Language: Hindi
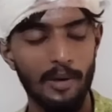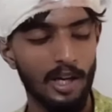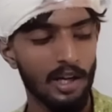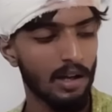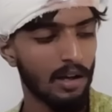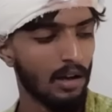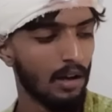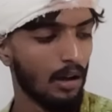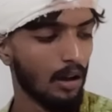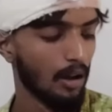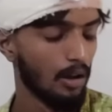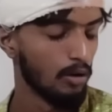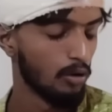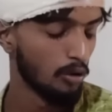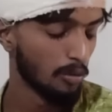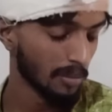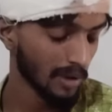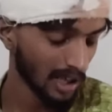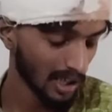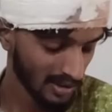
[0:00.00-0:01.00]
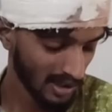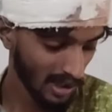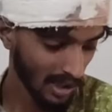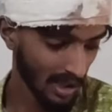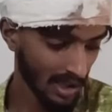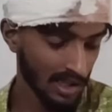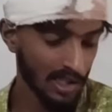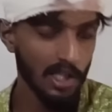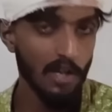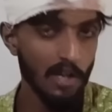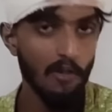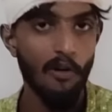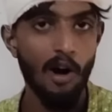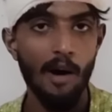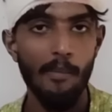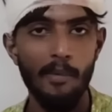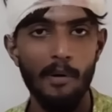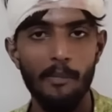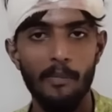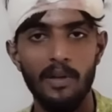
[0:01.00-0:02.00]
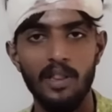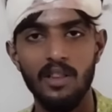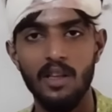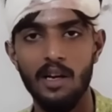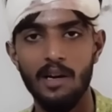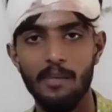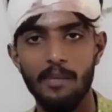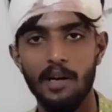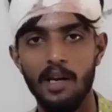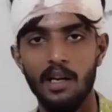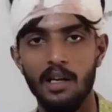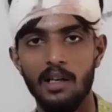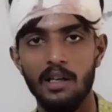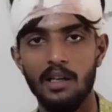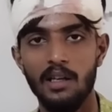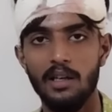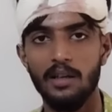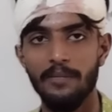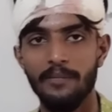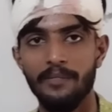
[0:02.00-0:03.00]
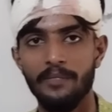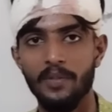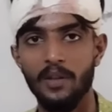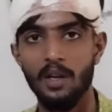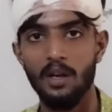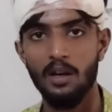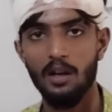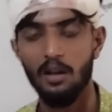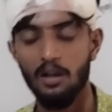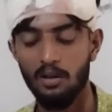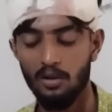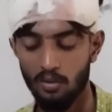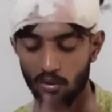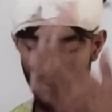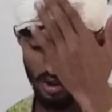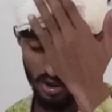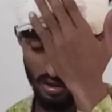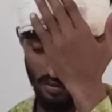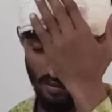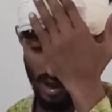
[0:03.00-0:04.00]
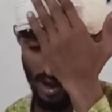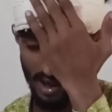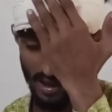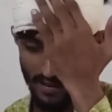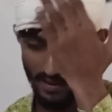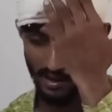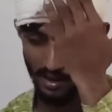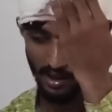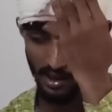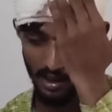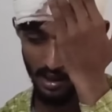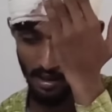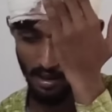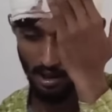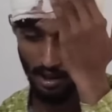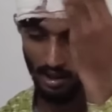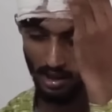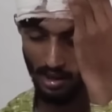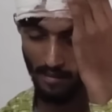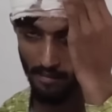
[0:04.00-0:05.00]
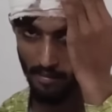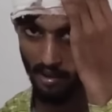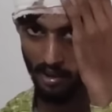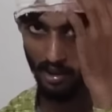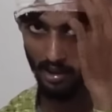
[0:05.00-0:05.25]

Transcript: मैं तो मेरा सर किसी वहाँ पर पत्थर पे लग गया अच्छा तो इस वजह से ना ये ज़्यादा